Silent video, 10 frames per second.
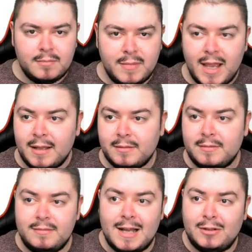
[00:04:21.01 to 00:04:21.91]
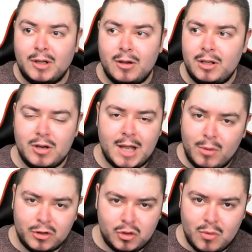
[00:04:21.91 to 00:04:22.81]
E dato che Yokai
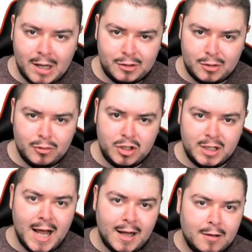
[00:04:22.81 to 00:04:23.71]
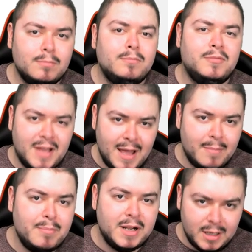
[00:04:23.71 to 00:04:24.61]
Watch 4 uscirà
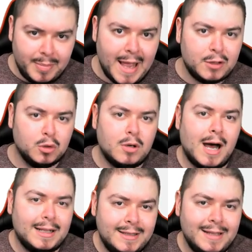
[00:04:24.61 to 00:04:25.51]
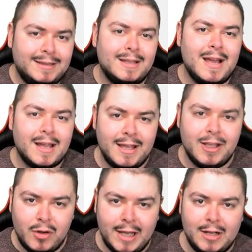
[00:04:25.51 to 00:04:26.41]
sempre ripeto, a detta di
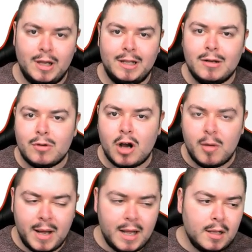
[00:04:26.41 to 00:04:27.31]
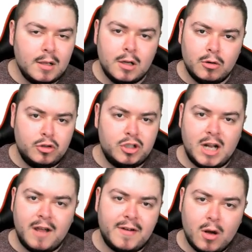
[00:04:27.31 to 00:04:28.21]
Akihiro Ino, in Europa,
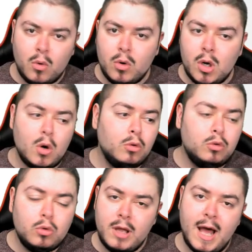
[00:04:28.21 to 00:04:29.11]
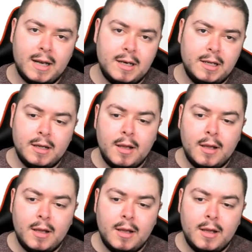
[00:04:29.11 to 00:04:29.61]
uscirà fra uno o due anni,